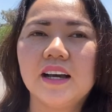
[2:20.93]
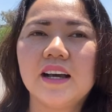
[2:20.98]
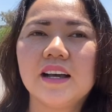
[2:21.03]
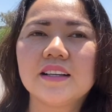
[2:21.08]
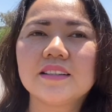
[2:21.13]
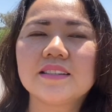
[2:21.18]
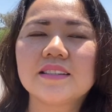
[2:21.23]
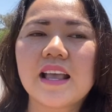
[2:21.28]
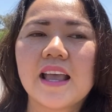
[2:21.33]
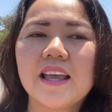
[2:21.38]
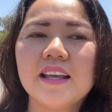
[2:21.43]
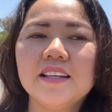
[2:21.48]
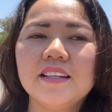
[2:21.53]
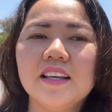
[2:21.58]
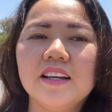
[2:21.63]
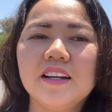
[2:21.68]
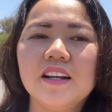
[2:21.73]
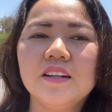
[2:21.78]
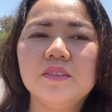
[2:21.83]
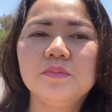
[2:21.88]
sáng
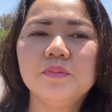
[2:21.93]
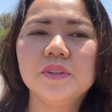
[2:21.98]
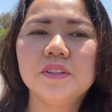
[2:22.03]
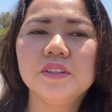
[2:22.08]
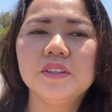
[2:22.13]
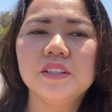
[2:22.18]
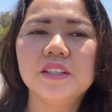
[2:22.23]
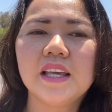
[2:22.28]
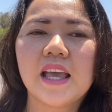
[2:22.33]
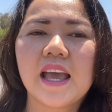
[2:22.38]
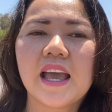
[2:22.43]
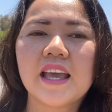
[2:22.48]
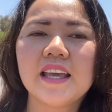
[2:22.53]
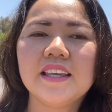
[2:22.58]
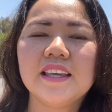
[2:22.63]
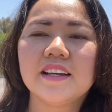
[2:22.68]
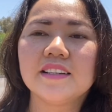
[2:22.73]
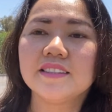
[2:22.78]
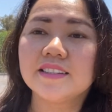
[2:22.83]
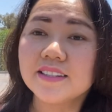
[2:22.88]
cho đến 12
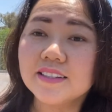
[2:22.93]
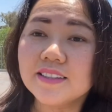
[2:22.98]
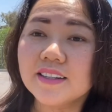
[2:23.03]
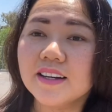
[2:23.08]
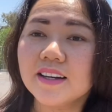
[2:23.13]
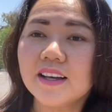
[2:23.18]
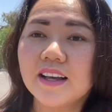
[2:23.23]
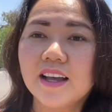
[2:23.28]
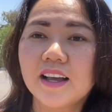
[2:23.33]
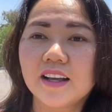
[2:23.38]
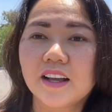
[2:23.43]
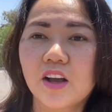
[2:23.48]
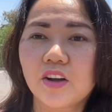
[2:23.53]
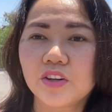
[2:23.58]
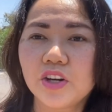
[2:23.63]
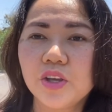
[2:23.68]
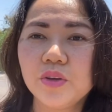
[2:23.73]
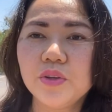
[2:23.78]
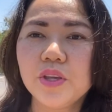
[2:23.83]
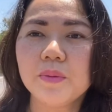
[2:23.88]
giờ trưa.
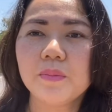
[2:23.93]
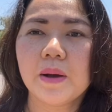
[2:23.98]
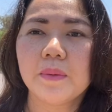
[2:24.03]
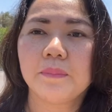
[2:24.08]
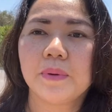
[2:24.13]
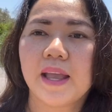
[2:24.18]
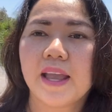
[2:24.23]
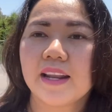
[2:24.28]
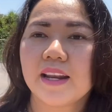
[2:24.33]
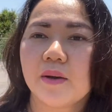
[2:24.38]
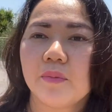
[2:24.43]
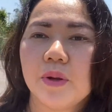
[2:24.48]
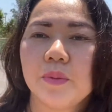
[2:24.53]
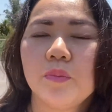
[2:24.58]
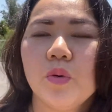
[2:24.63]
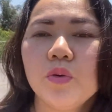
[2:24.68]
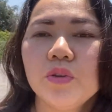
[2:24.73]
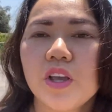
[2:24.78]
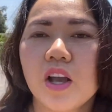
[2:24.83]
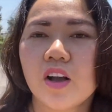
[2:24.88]
Còn nếu như mà ngày nào mình
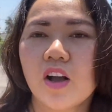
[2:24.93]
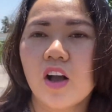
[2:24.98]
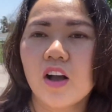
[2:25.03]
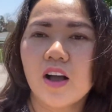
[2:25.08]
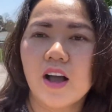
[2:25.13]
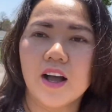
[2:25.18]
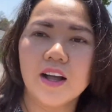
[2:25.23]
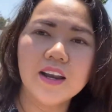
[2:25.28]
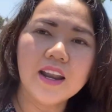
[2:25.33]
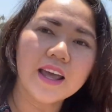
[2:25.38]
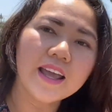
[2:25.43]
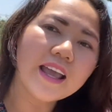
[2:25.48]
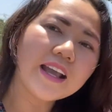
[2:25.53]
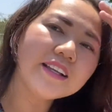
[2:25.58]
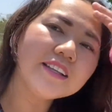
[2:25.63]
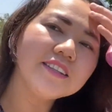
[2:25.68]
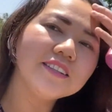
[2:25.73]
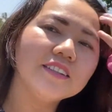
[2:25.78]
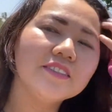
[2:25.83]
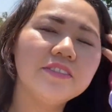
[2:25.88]
muốn cho con ở lại
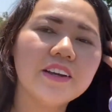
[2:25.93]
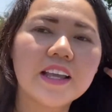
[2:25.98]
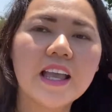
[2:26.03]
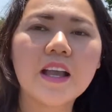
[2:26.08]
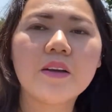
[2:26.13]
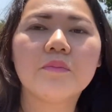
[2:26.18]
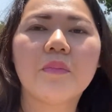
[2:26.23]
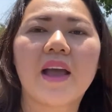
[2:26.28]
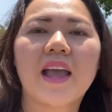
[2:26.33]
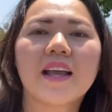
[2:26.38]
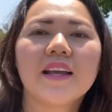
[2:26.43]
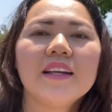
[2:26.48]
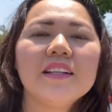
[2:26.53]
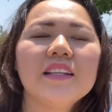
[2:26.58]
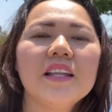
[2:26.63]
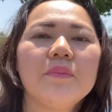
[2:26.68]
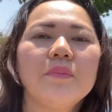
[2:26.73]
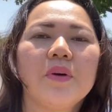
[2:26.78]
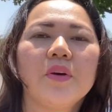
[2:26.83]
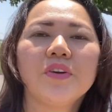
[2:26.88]
ăn trưa với các bạn á,
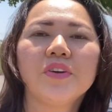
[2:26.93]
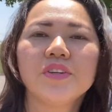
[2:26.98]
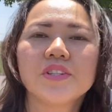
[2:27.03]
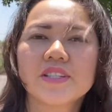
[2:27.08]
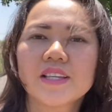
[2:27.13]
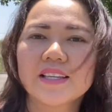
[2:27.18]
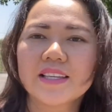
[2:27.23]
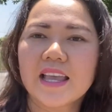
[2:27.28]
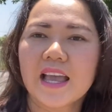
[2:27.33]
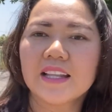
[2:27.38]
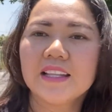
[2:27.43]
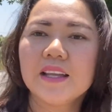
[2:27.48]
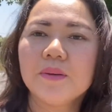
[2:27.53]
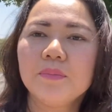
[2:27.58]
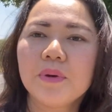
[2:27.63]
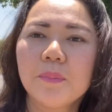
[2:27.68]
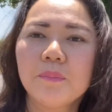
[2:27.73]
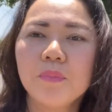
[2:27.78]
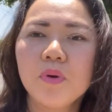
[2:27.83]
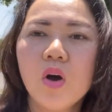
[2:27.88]
thì mọi người sẽ trả thêm
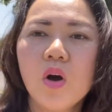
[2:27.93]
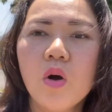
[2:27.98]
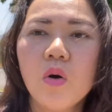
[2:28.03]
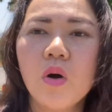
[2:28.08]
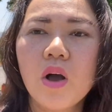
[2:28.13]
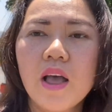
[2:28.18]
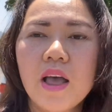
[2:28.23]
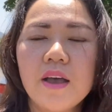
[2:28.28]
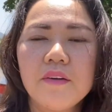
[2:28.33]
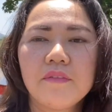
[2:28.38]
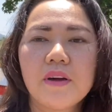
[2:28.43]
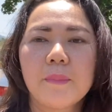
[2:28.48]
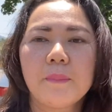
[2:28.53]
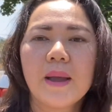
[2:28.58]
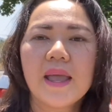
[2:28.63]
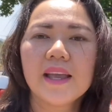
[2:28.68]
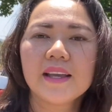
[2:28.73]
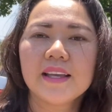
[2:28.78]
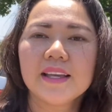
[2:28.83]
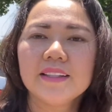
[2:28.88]
5 đô và
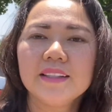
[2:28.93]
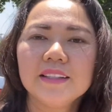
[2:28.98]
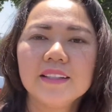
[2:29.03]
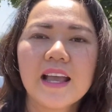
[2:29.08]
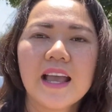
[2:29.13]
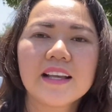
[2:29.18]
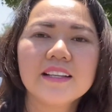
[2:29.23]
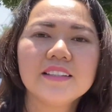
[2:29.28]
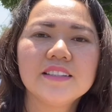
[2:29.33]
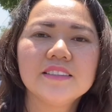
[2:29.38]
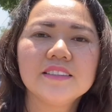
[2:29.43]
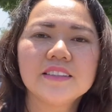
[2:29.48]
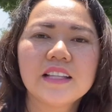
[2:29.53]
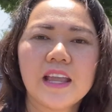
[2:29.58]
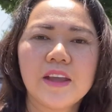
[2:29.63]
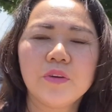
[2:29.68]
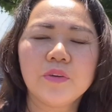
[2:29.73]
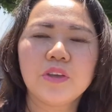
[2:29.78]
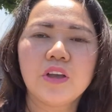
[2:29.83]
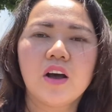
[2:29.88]
mang cái thức ăn trưa
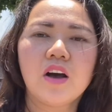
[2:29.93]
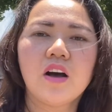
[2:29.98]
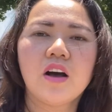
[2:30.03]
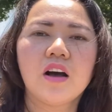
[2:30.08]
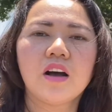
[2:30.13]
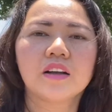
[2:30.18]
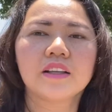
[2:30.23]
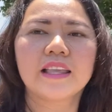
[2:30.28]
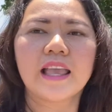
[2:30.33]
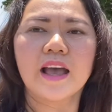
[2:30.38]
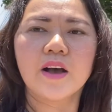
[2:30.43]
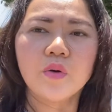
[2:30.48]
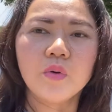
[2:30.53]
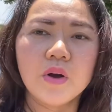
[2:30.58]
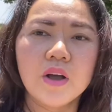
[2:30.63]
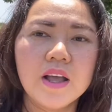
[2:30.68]
theo cho cháu.